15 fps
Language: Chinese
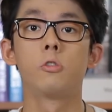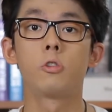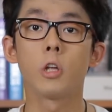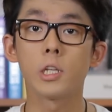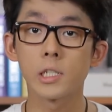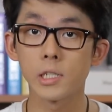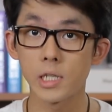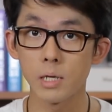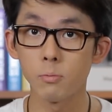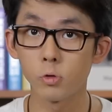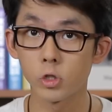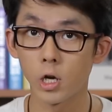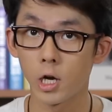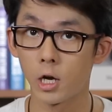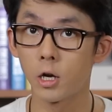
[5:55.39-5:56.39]
做到这个地步
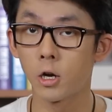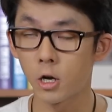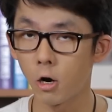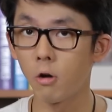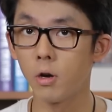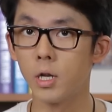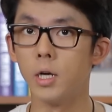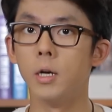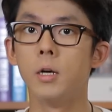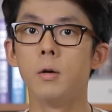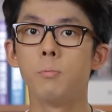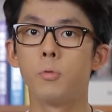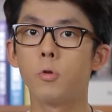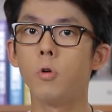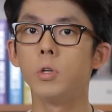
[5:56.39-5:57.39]
就很够了。
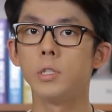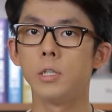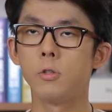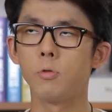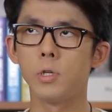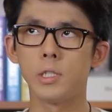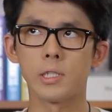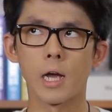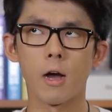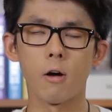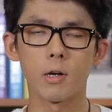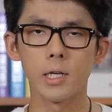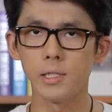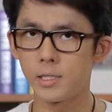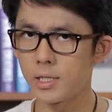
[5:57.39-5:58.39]
不过呢，如果你想
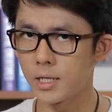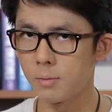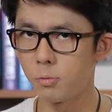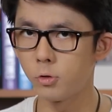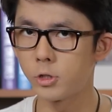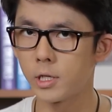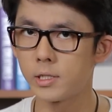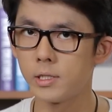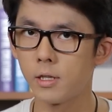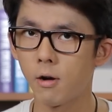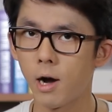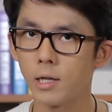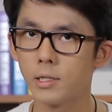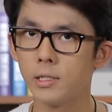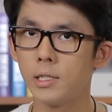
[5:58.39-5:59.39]
要更进一步学习的
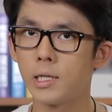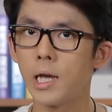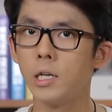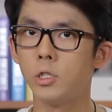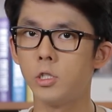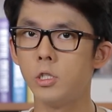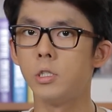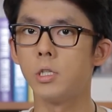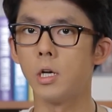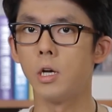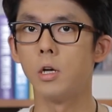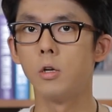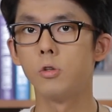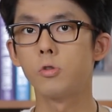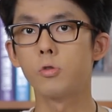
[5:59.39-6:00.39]
话呢，你可以试
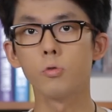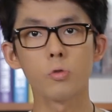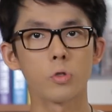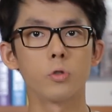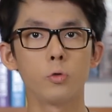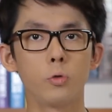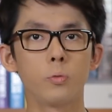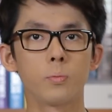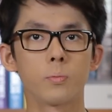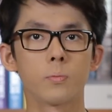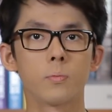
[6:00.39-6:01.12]
着输出，